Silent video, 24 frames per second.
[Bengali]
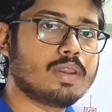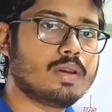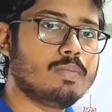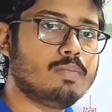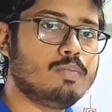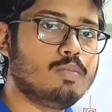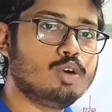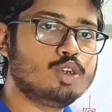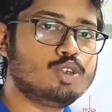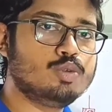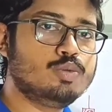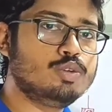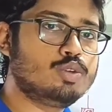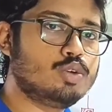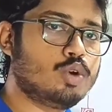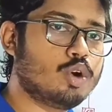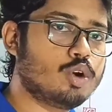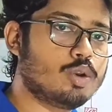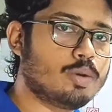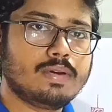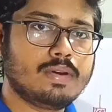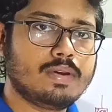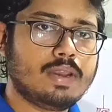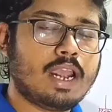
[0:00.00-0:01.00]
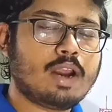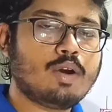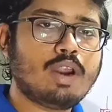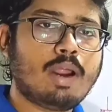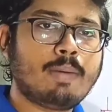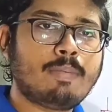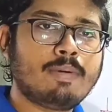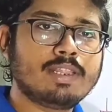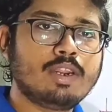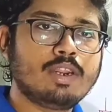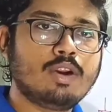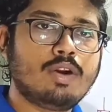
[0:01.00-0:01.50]
মজবুত করবে এখন
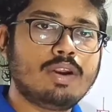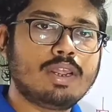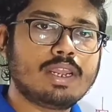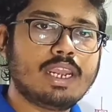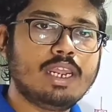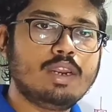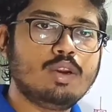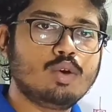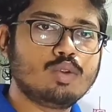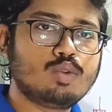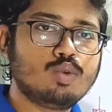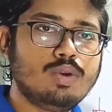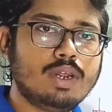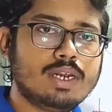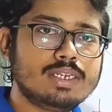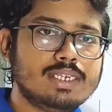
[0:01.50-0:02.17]
আপনাদের অনেকেই নতুন